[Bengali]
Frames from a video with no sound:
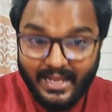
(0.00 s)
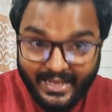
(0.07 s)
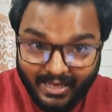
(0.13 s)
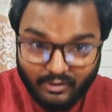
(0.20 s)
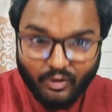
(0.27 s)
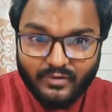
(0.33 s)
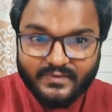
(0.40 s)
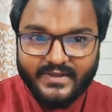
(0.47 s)

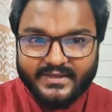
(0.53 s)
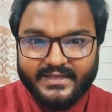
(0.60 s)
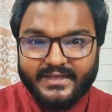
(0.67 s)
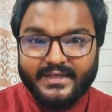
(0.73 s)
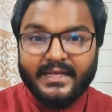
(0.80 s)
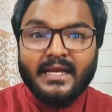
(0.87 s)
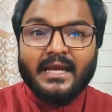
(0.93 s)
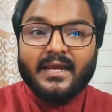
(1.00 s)
এখন থেকে
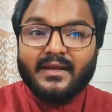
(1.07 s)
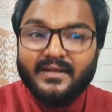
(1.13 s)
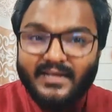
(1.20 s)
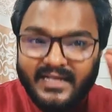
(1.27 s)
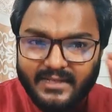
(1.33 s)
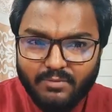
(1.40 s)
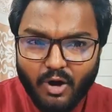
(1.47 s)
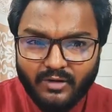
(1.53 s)

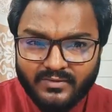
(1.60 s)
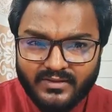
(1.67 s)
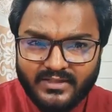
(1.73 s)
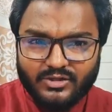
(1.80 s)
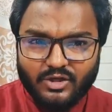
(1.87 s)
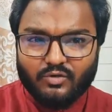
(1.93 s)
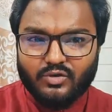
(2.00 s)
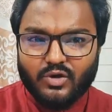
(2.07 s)
নিবন্ধিত
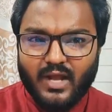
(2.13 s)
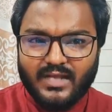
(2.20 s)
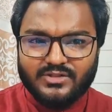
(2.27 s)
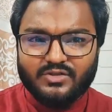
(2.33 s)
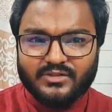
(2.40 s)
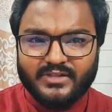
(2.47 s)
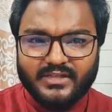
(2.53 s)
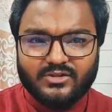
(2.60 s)
কোনো
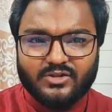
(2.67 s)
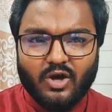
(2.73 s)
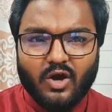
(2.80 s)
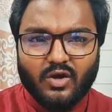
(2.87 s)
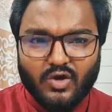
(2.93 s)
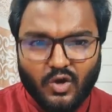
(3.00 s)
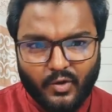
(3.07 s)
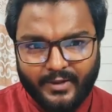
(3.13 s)
রাজনৈতিক দল
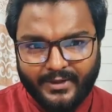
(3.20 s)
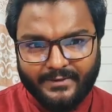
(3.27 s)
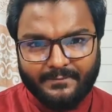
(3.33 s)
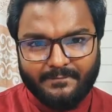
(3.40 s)
নয়